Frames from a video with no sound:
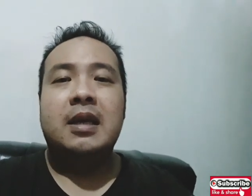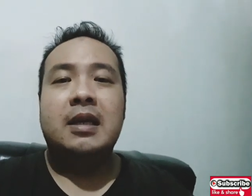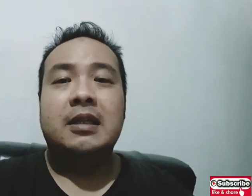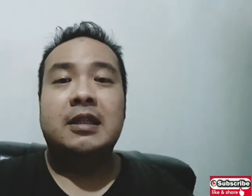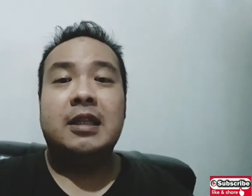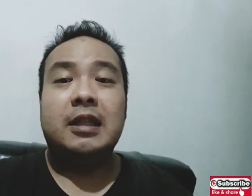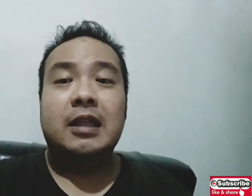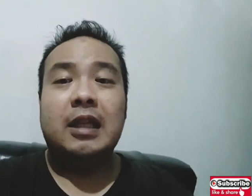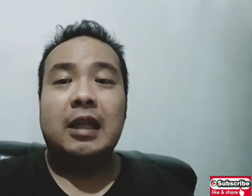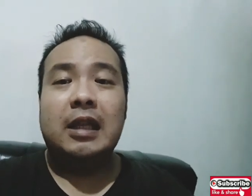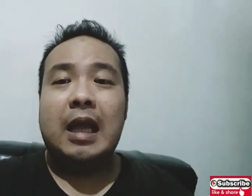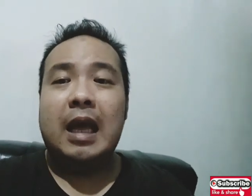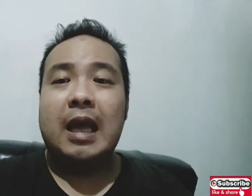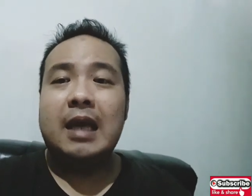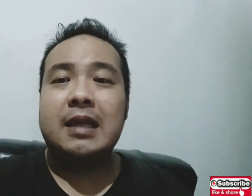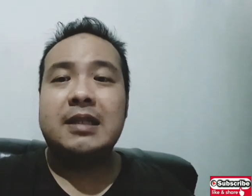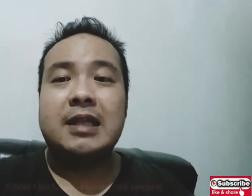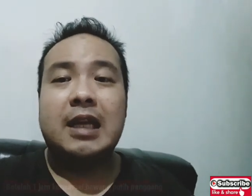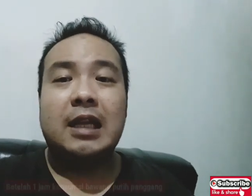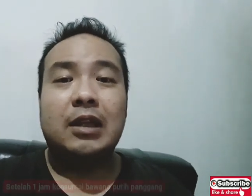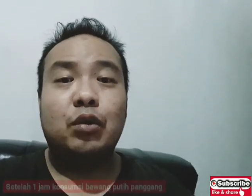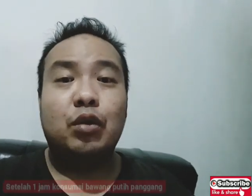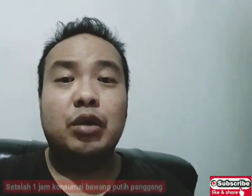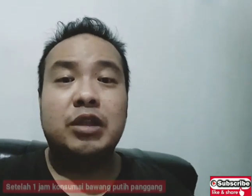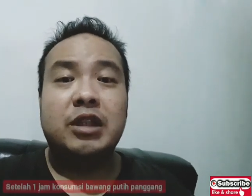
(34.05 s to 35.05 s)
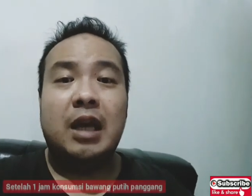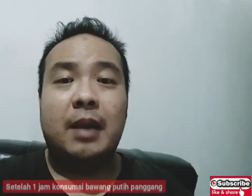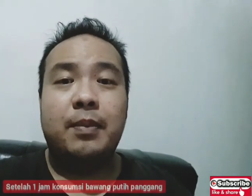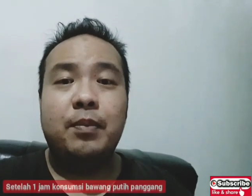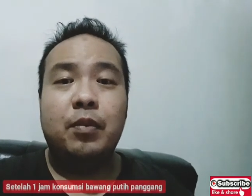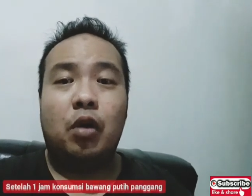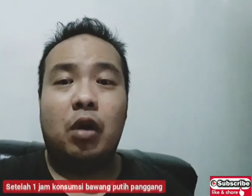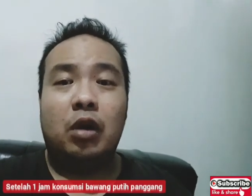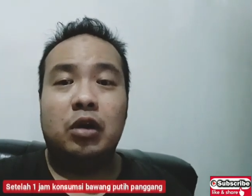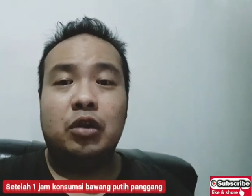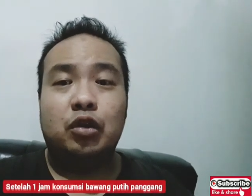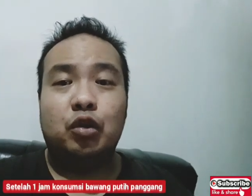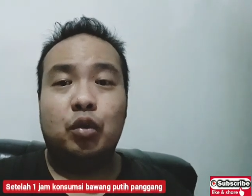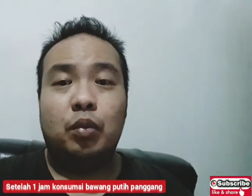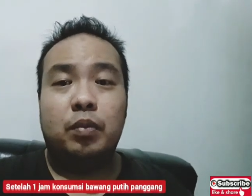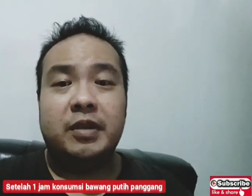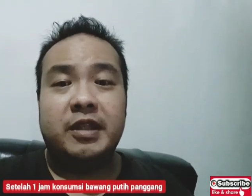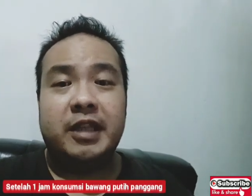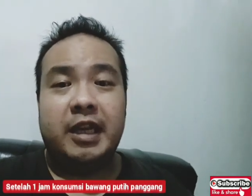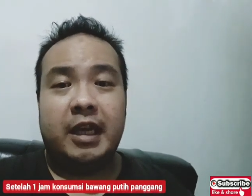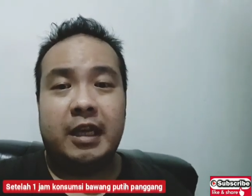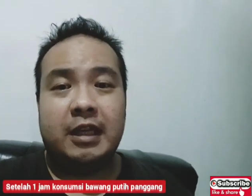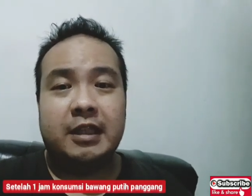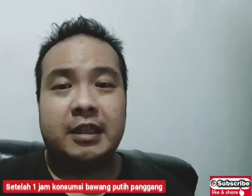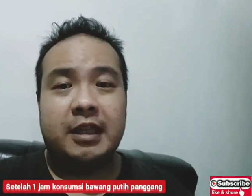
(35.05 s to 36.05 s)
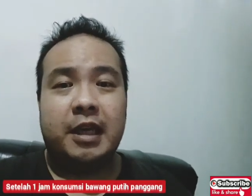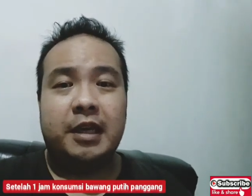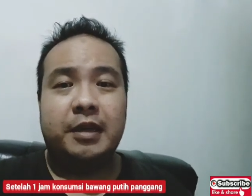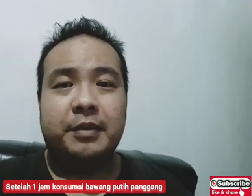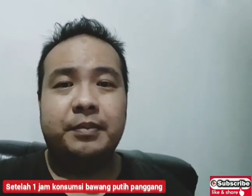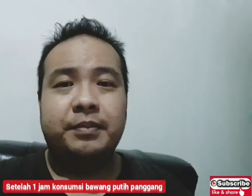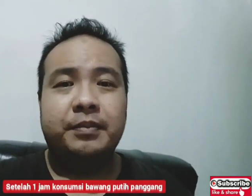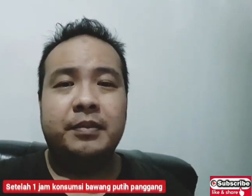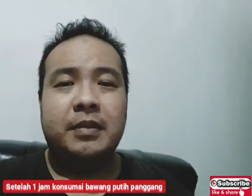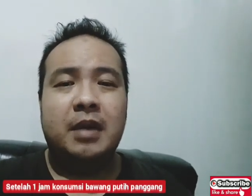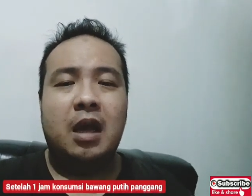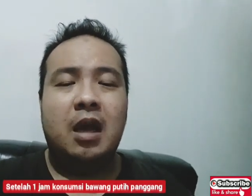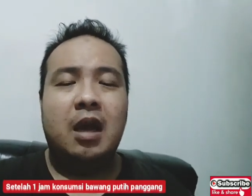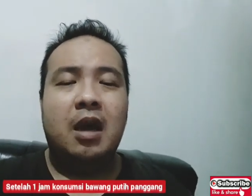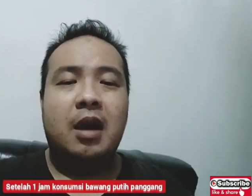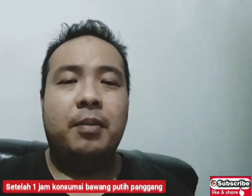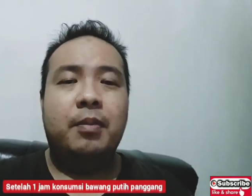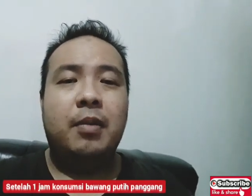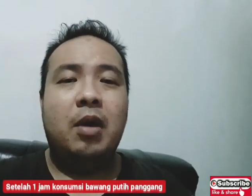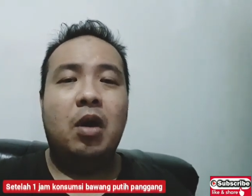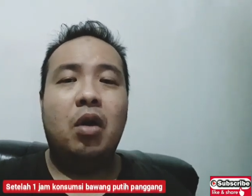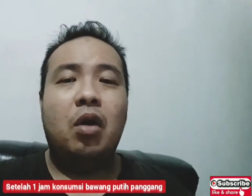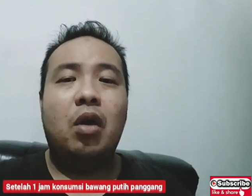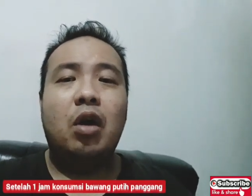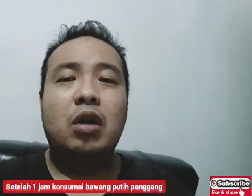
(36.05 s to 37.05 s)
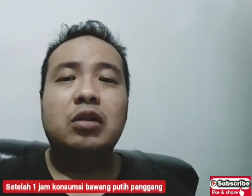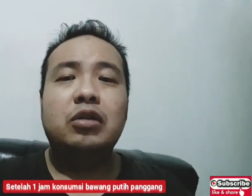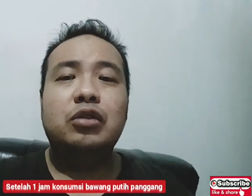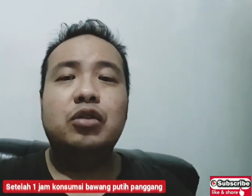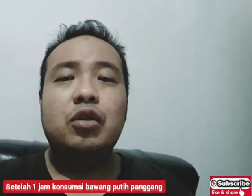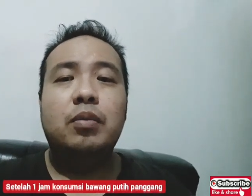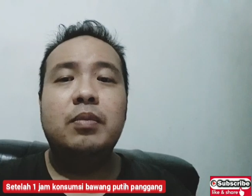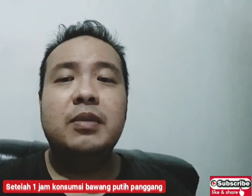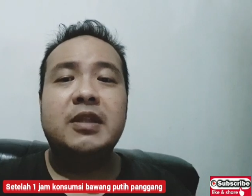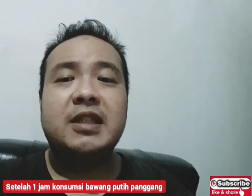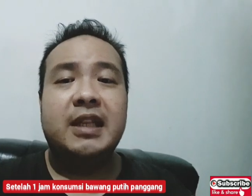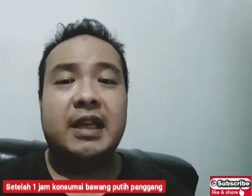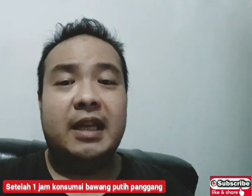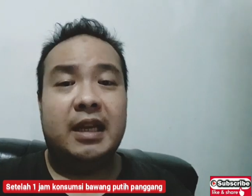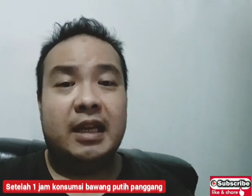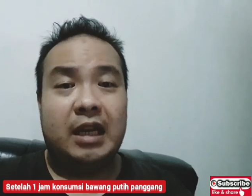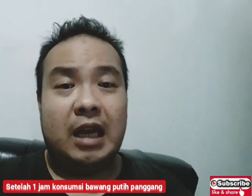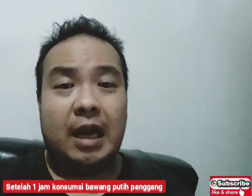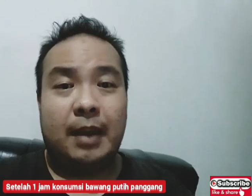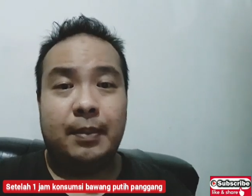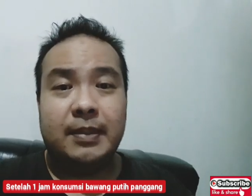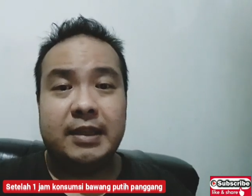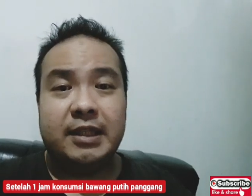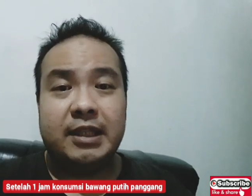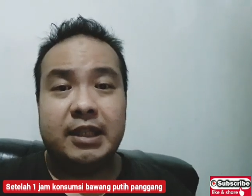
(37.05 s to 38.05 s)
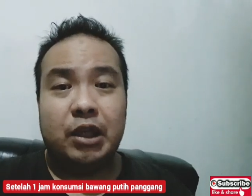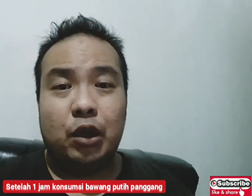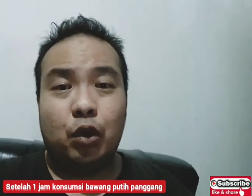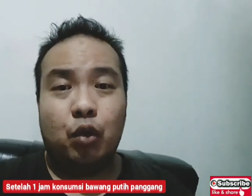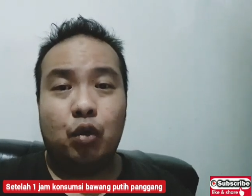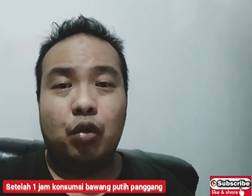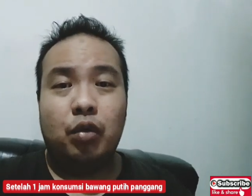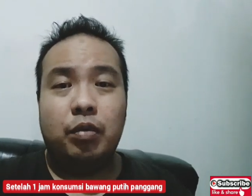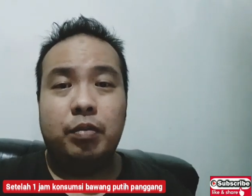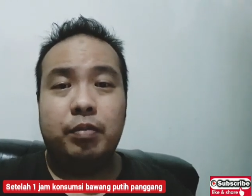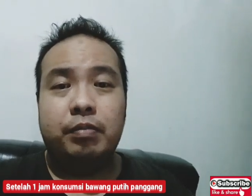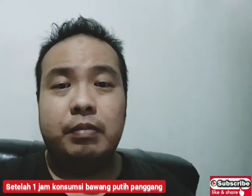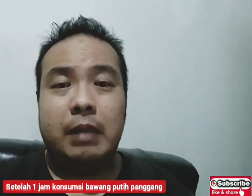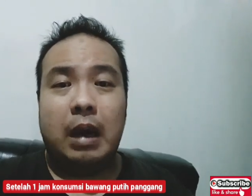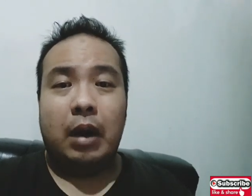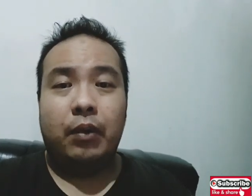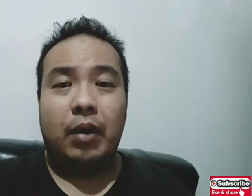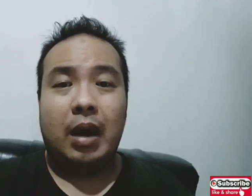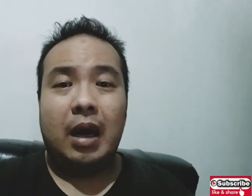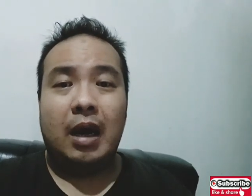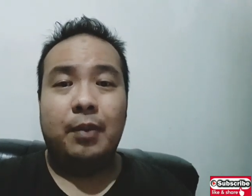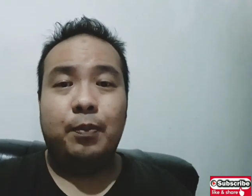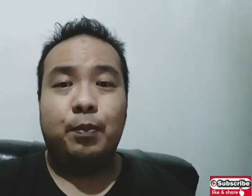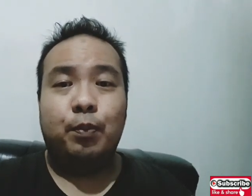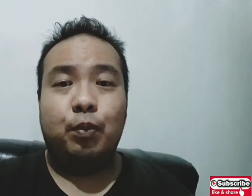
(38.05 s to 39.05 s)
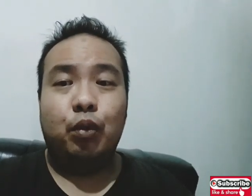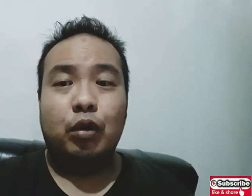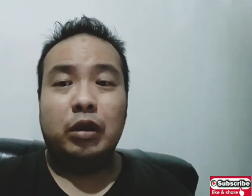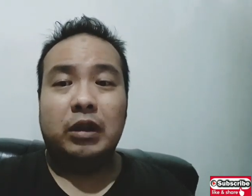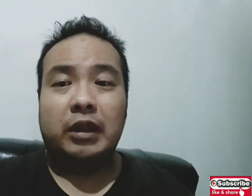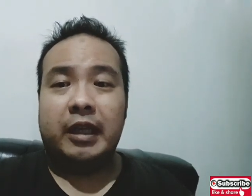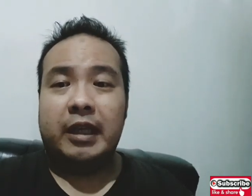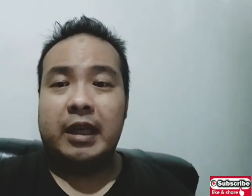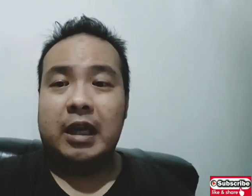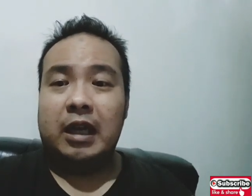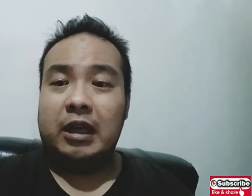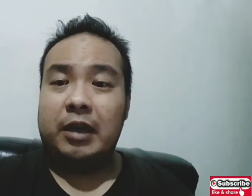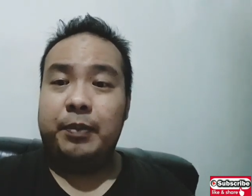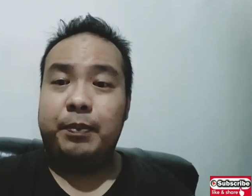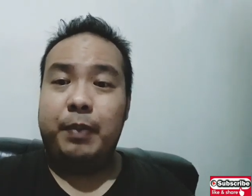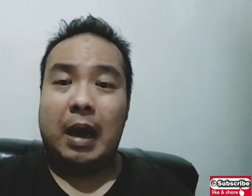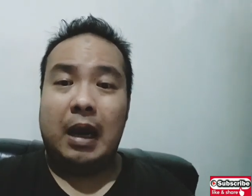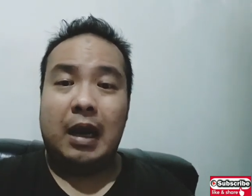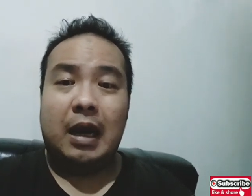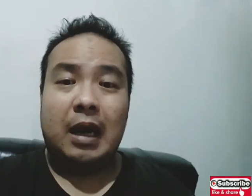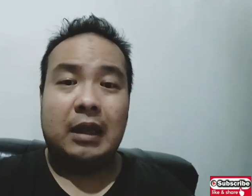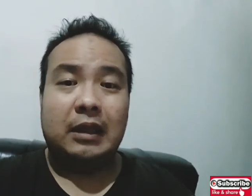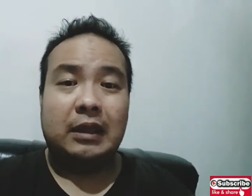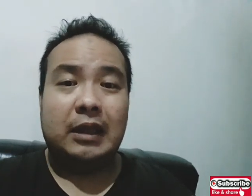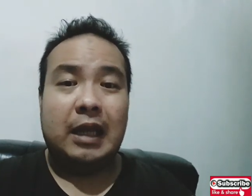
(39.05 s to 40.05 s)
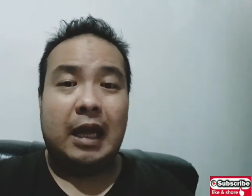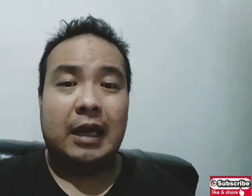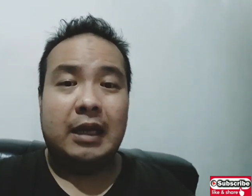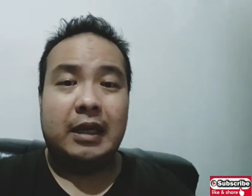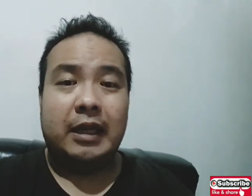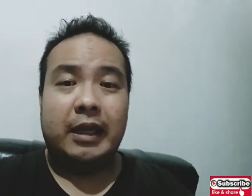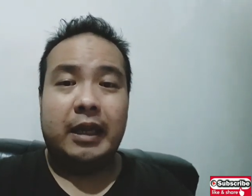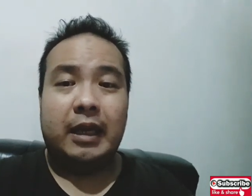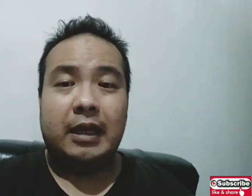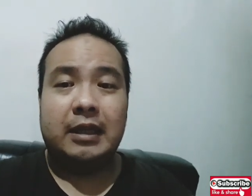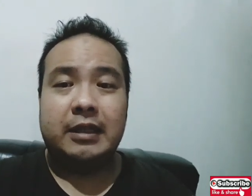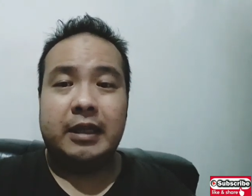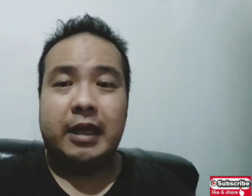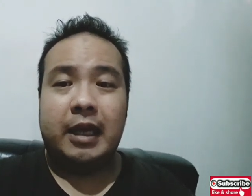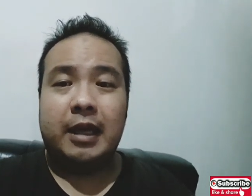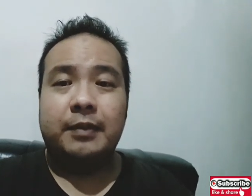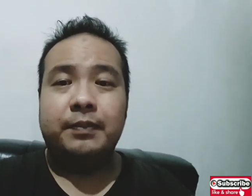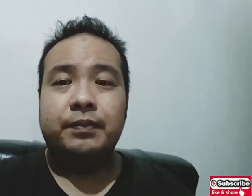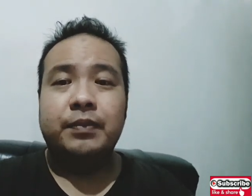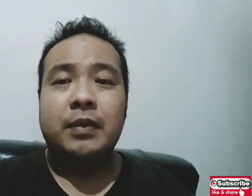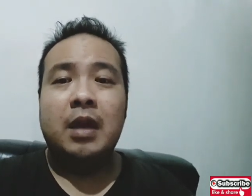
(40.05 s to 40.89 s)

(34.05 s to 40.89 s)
Setelah satu jam konsumsi guys ya mengkonsumsi 6 siung bawang putih yang dipanggang tadi ya guys ya